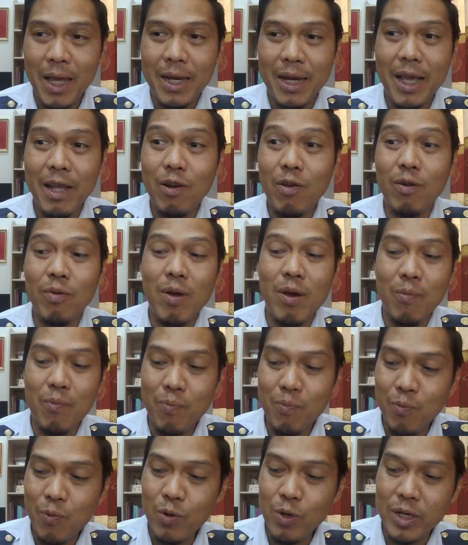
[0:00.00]
แน่นอนว่า
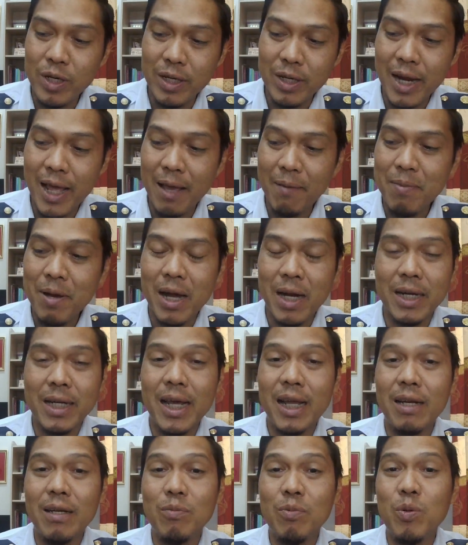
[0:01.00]
พูดถึงแรงผลัก
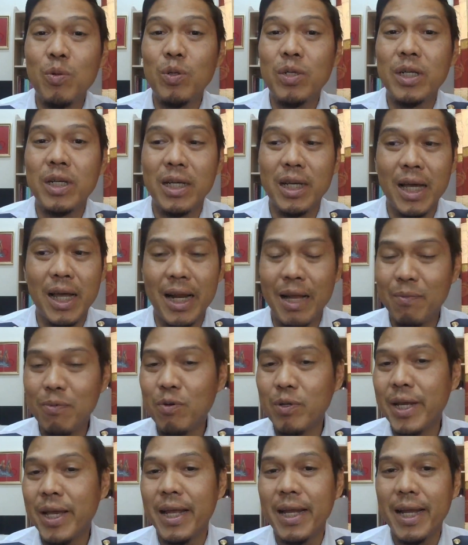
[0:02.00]
ดันพูดถึงอะไรพ
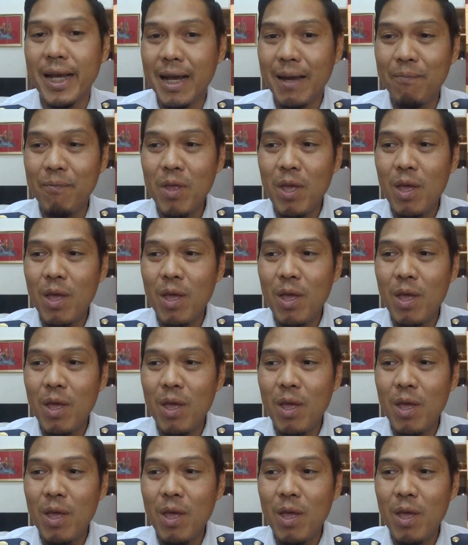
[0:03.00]
วกนี้นะครับ